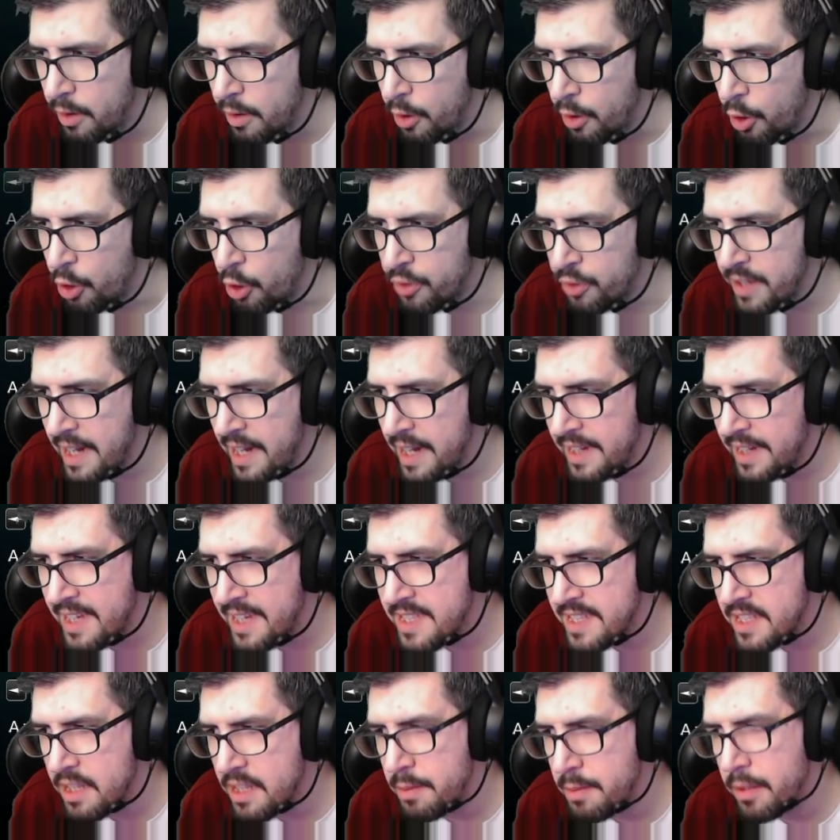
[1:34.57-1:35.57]
Özel
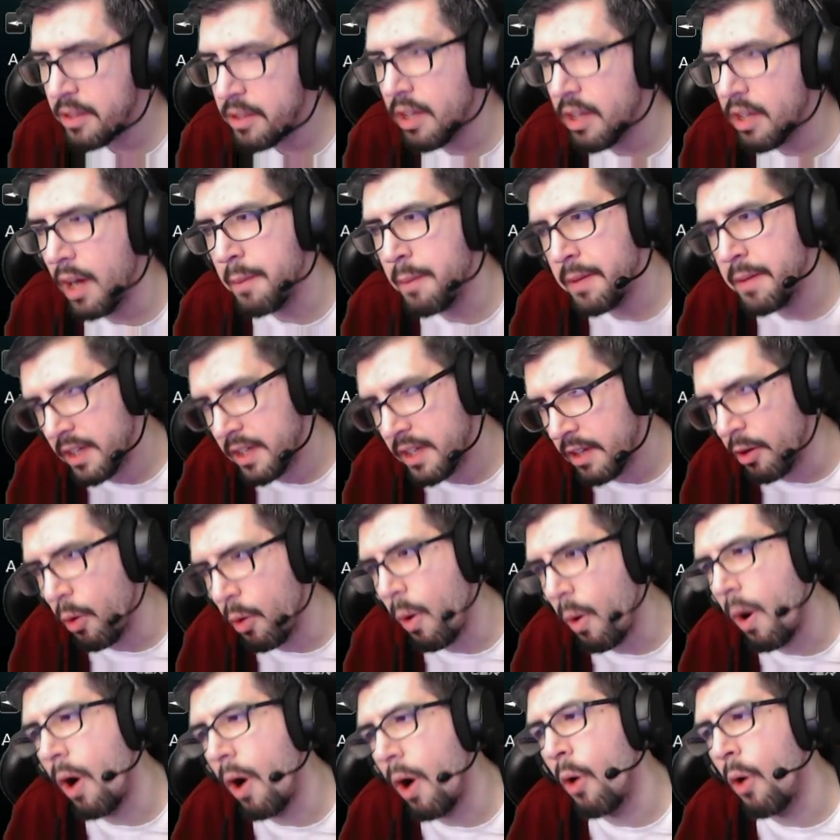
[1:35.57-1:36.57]
gezdirme tabii ki o,
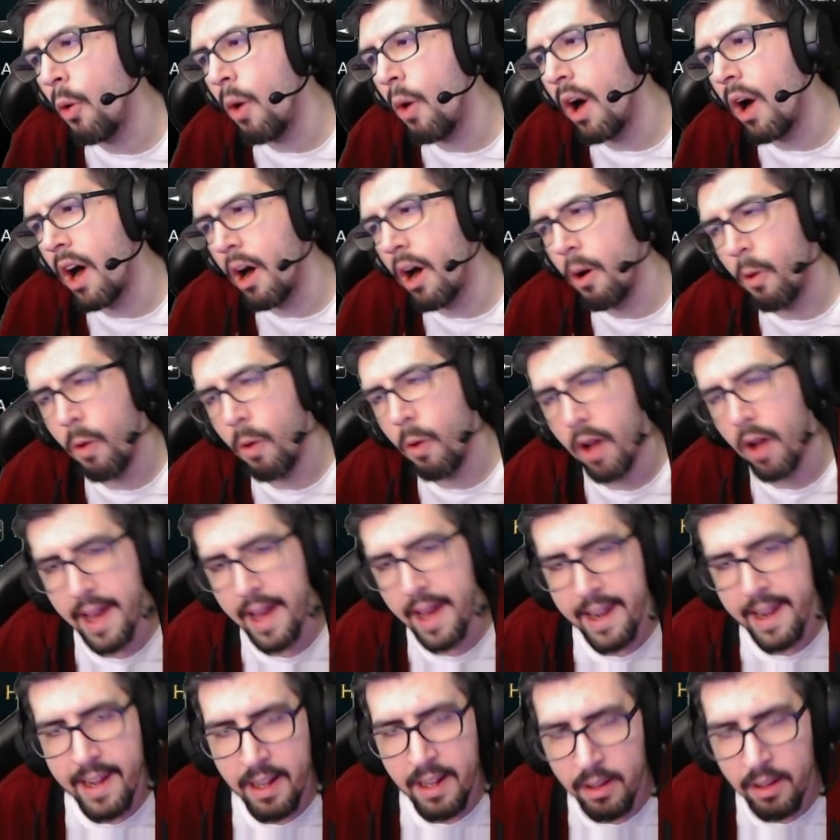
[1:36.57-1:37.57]
o, o
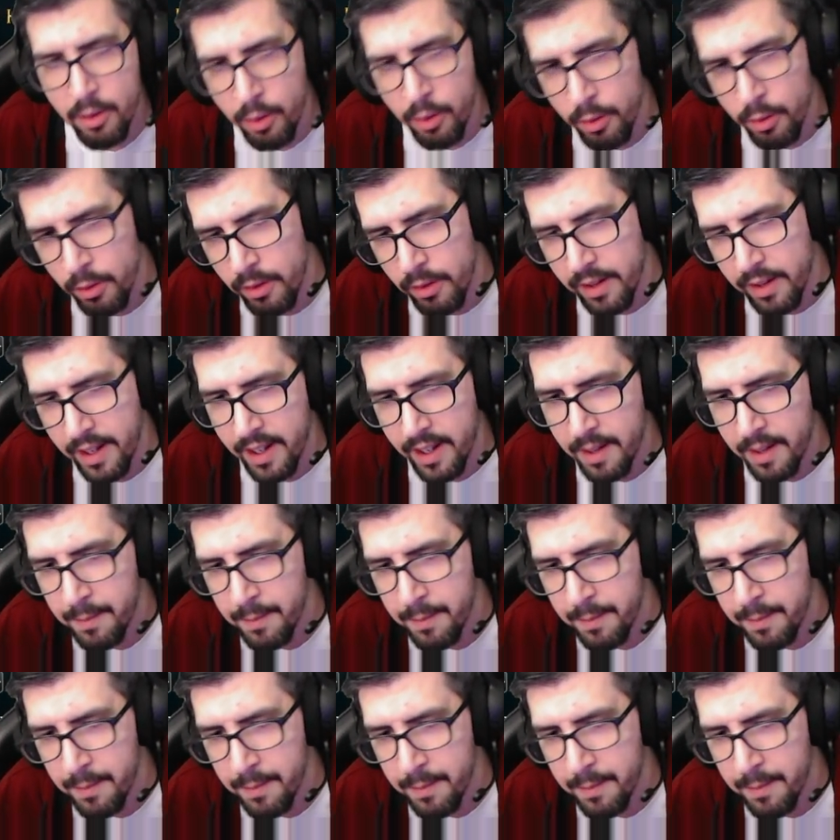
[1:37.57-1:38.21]
herhalde olur yani.